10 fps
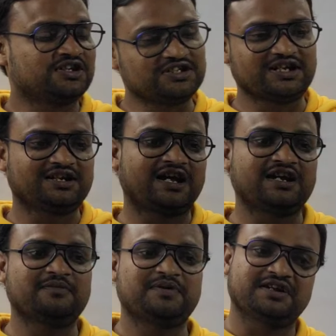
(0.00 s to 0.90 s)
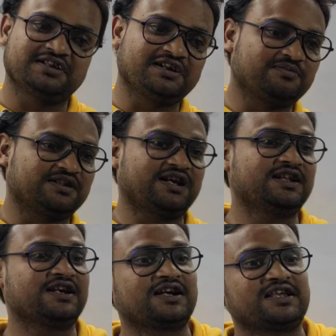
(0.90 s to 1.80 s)
रिजल्ट आने पर रिजल्ट
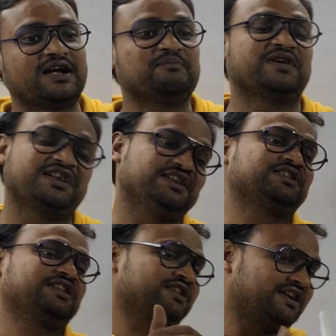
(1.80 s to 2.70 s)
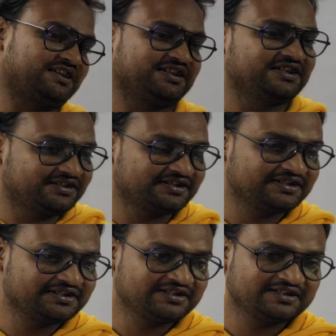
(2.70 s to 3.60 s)
बता देगा कि आप मेहनत कितना किए
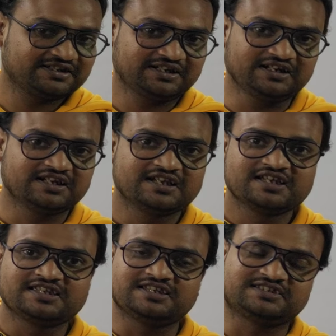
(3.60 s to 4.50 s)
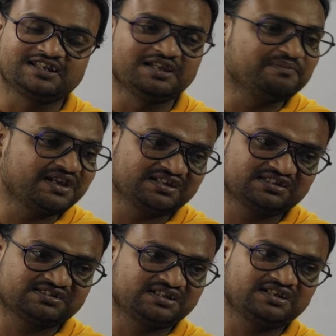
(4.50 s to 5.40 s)
थे है ना इसीलिए
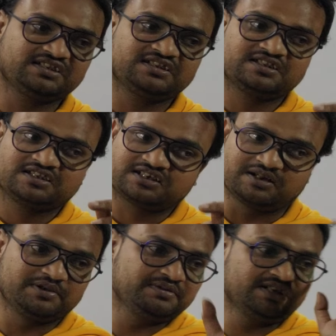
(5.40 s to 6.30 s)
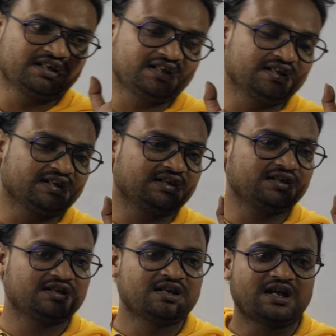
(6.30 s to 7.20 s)
मेहनत से कभी भी डरिए
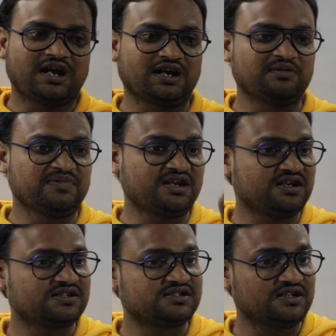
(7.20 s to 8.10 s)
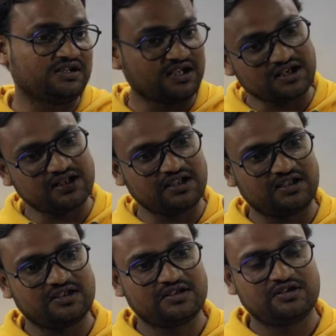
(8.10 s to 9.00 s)
नहीं अगर मेहनत से डर गए
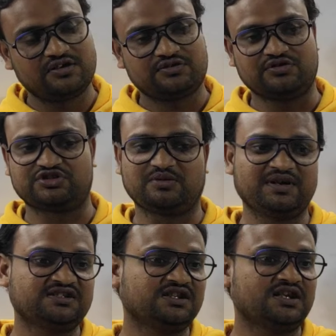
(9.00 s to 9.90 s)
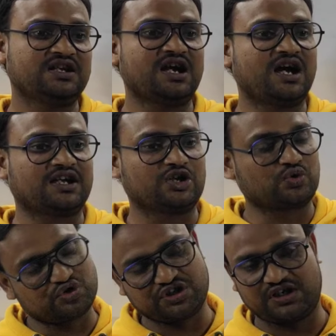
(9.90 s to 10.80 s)
तो समझ जाइए आगे
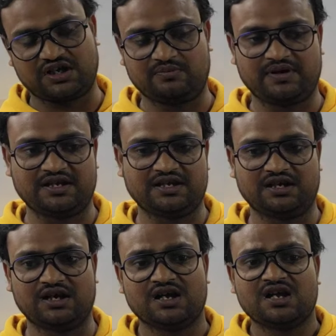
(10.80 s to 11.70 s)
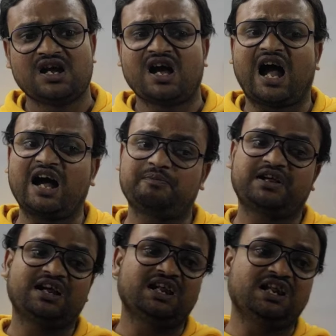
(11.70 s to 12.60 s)
कुछ नहीं कर पाइएगा
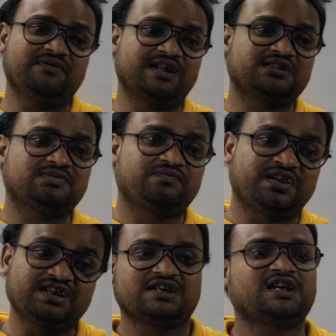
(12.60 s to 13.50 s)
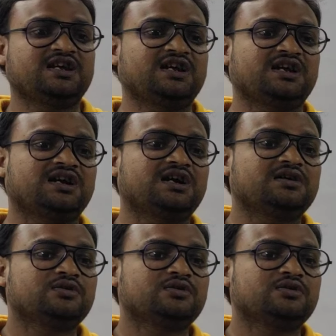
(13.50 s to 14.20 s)
आपका एलेवंथ फिट नहीं रहेगा